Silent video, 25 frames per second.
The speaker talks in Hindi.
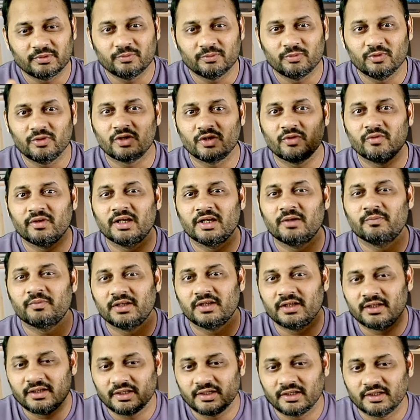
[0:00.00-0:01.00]
मैं बोल रहा हूँ कि
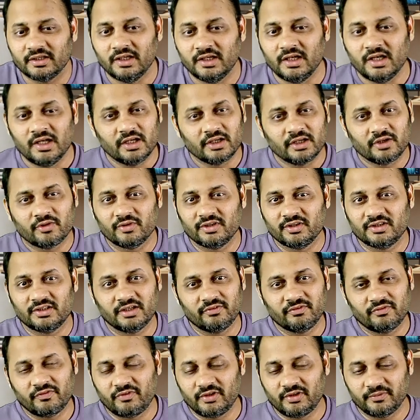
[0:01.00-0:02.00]
आपके लिए नहीं है क्योंकि
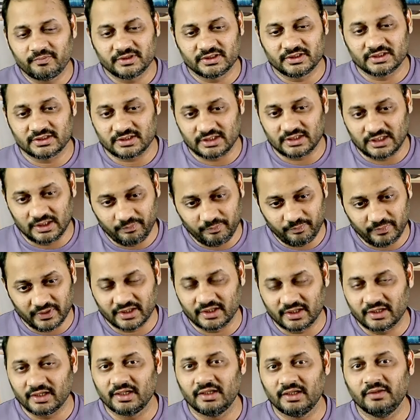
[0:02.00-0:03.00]
350 पेजेस अब
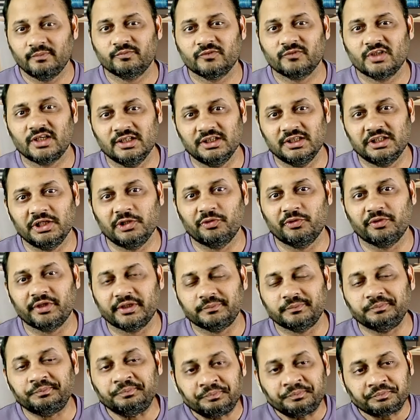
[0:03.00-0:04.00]
पकड़ना गलती
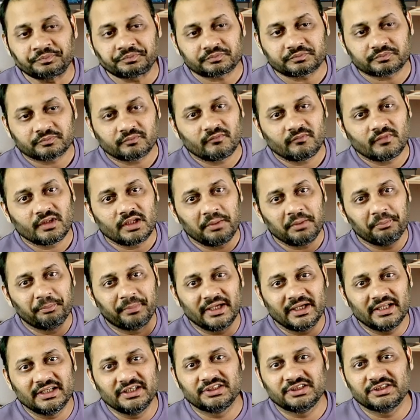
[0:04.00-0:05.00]
होगी
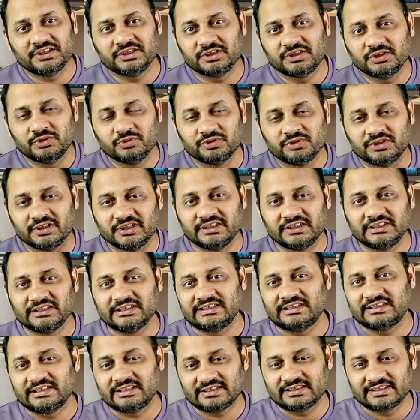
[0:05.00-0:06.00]
पहली चीज़ दूसरी
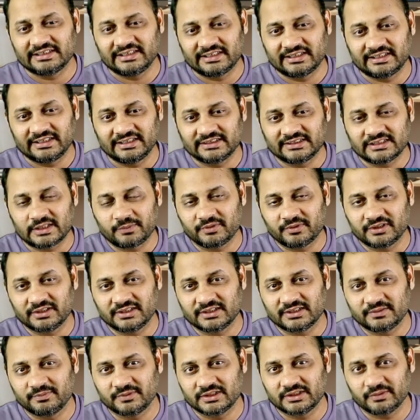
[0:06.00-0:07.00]
चीज़ सर सिलेक्टेड चैप्टर्स
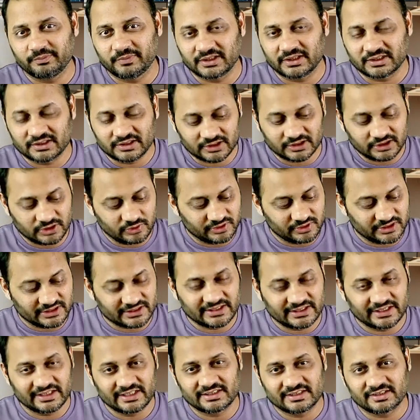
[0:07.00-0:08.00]
इसमें से पकड़ सकते हो
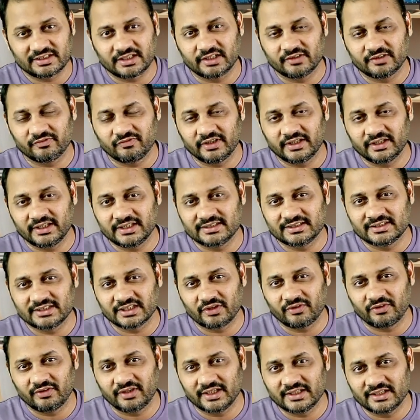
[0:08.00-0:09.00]
जैसे कि स्टार्टअप फाइनेंस
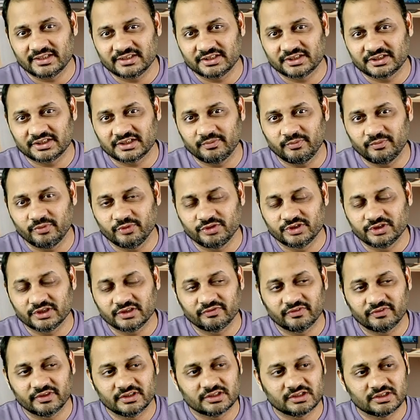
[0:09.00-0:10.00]
सिक्योरिटाइजेशन
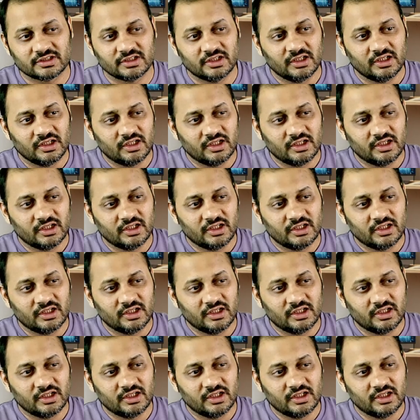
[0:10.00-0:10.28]
म्यूचुअल फंड्स